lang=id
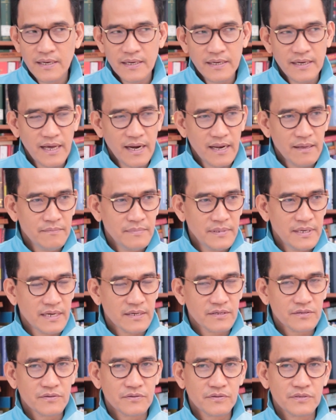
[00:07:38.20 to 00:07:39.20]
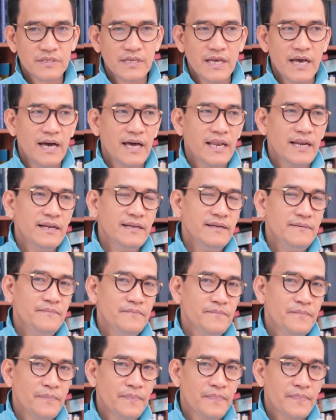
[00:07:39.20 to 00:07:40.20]
Dalam bidang sosial,
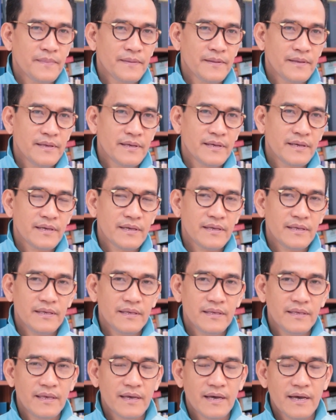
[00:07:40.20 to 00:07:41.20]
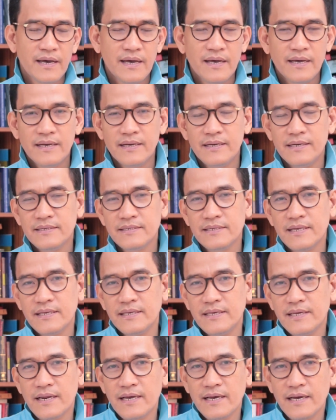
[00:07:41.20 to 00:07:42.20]
ya saya
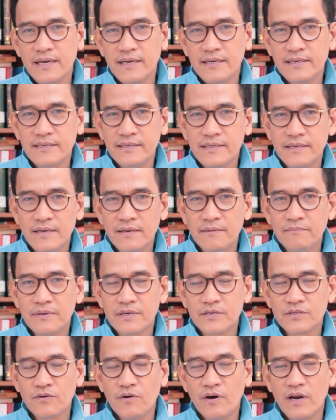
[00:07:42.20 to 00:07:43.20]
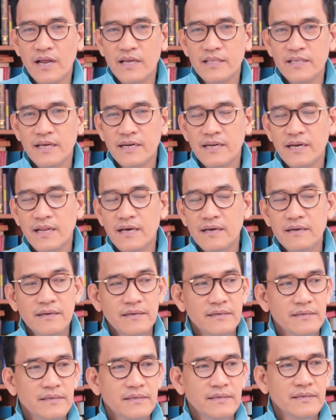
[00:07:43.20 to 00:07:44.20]
kira persoalannya
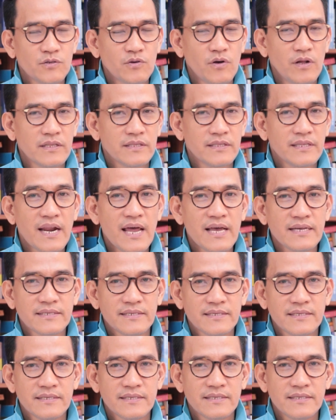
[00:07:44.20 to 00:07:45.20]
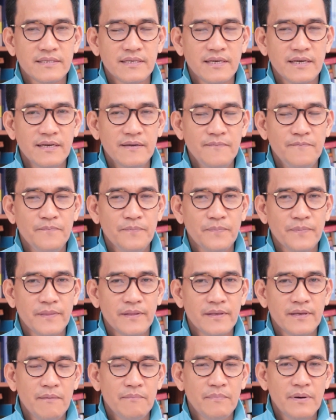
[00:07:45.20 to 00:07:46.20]
adalah soal trust ya
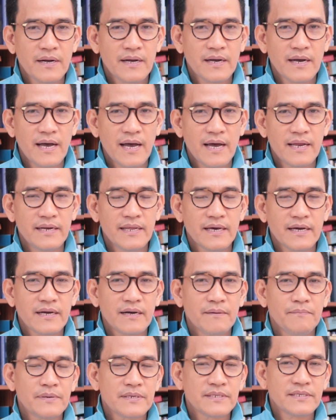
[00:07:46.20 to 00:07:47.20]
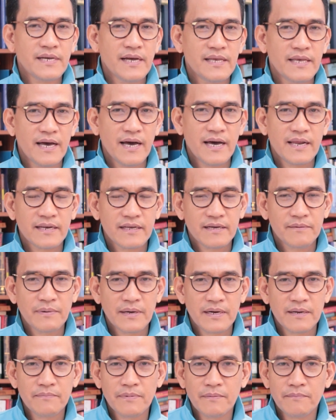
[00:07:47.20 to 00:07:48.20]
apakah ada kepercayaan
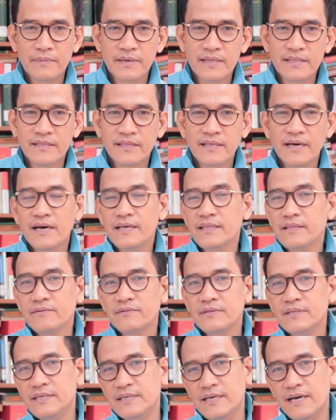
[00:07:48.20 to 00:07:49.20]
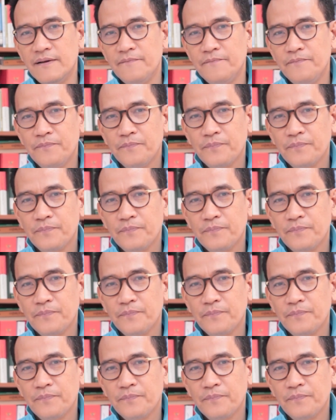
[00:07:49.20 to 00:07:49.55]
kepada pemerintah atau tidak.